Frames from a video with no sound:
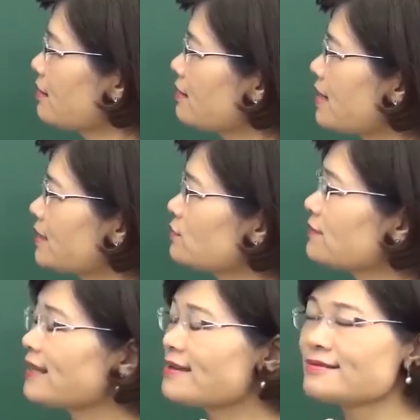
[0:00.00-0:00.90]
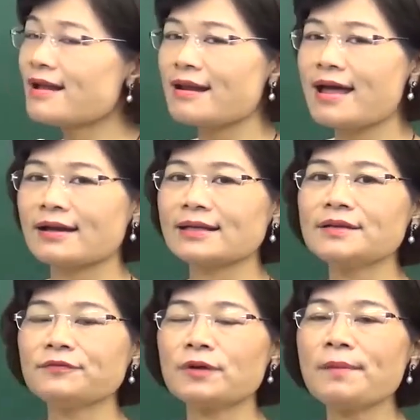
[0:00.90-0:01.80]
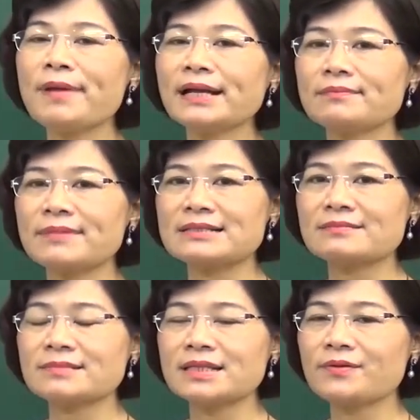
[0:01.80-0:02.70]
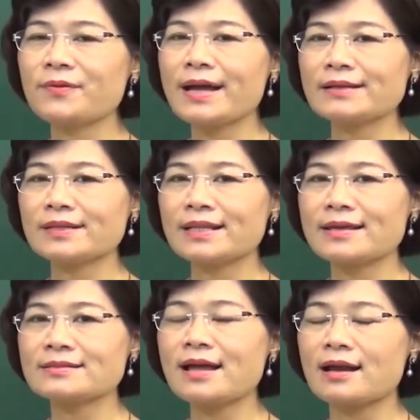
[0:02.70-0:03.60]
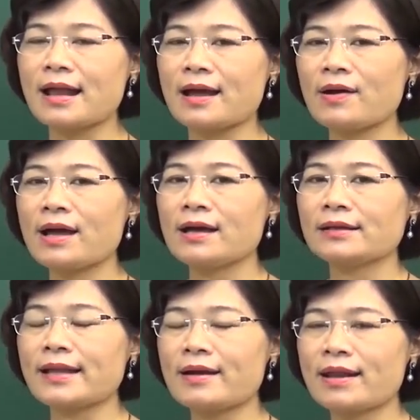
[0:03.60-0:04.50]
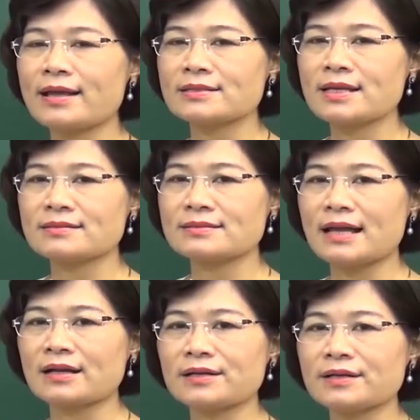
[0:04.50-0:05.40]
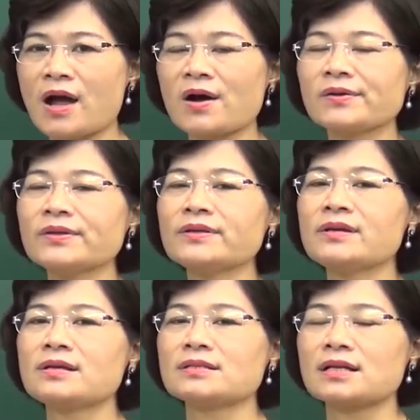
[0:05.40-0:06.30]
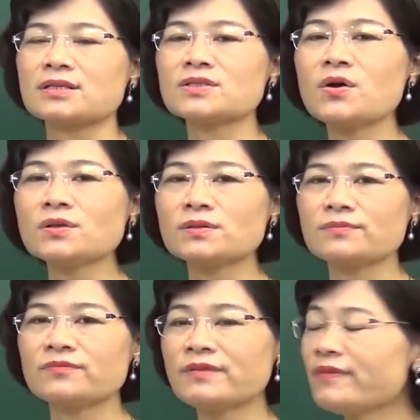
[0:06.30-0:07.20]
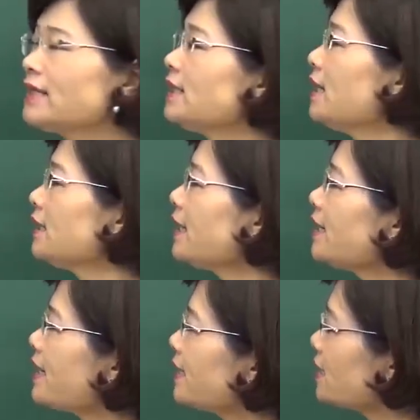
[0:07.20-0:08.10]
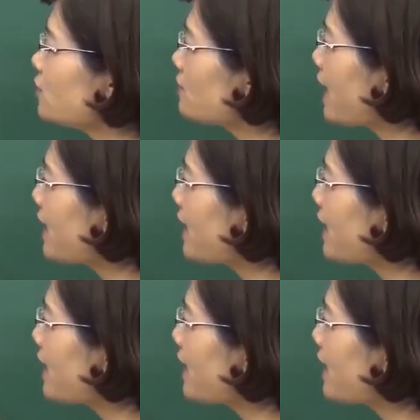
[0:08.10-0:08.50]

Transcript: à, chúng ta thấy rằng là cái nhiệm vụ cấp bách mà trong sách giáo khoa chúng ta thấy rằng là nào là diệt giặc đói giặc rốt vân vân thế ở đây thì chúng ta